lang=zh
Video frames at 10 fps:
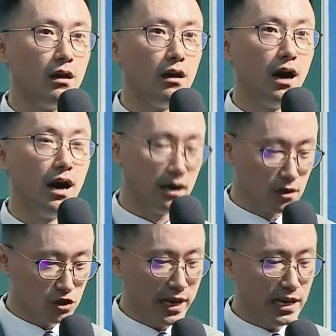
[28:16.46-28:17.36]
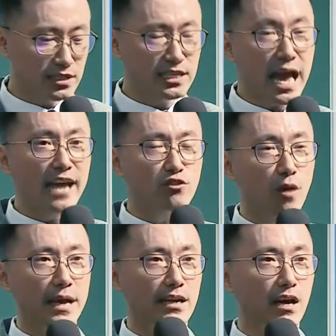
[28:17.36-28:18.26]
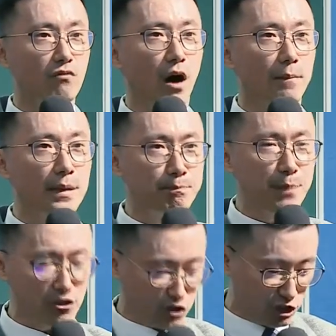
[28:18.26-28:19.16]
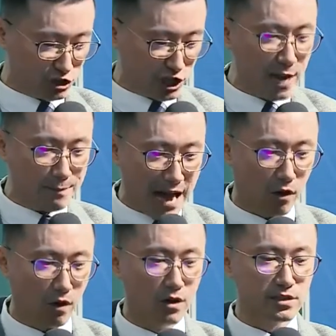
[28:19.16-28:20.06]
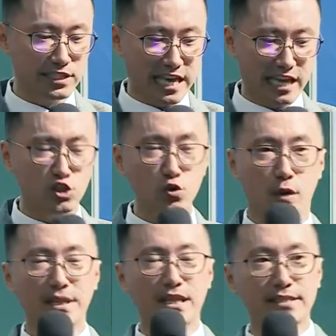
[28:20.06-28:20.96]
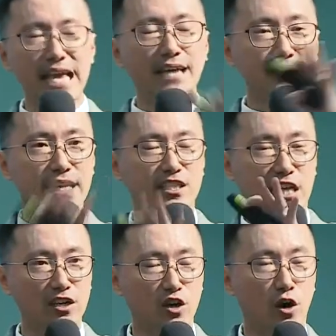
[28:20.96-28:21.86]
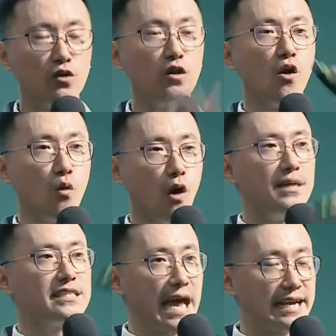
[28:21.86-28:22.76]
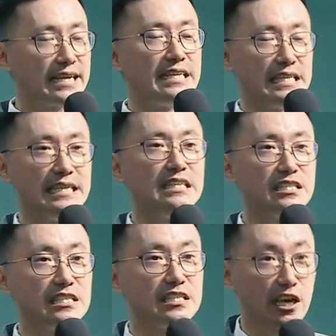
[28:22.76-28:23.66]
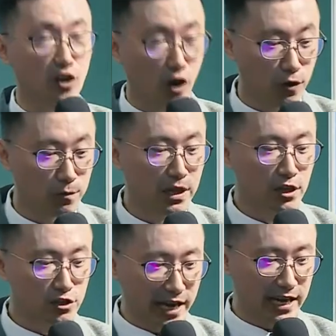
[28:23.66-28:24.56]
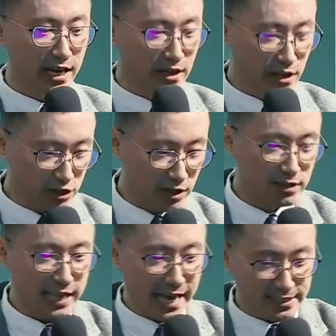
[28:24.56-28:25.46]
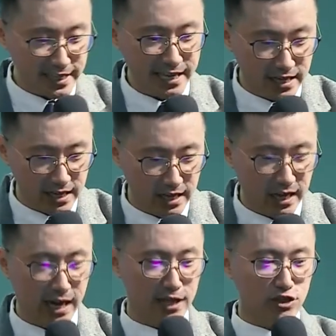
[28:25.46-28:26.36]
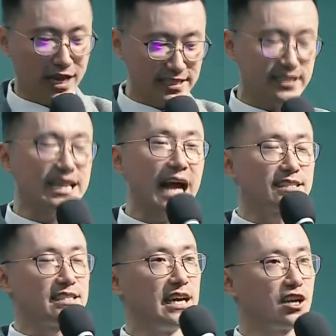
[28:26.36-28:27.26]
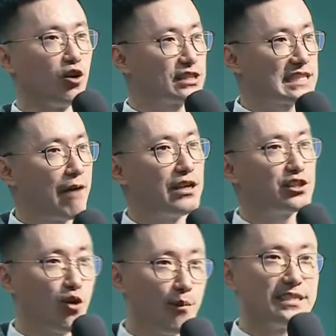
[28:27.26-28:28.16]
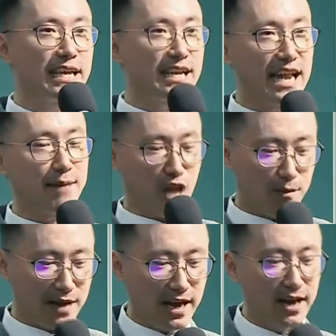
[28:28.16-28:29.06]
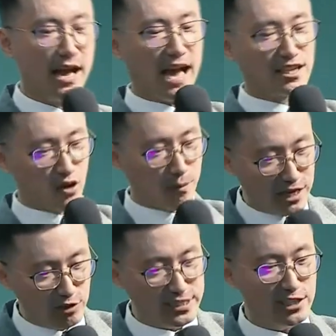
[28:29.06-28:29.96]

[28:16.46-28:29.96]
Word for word: 好，所以呢，今天爱多美呢，我们必须确保。 协助我们的下线成功，我们才可以一起成功。所以呢，在这个呃钻石大师呢，公司还会送我们这个 laptop 啊，还送我们六件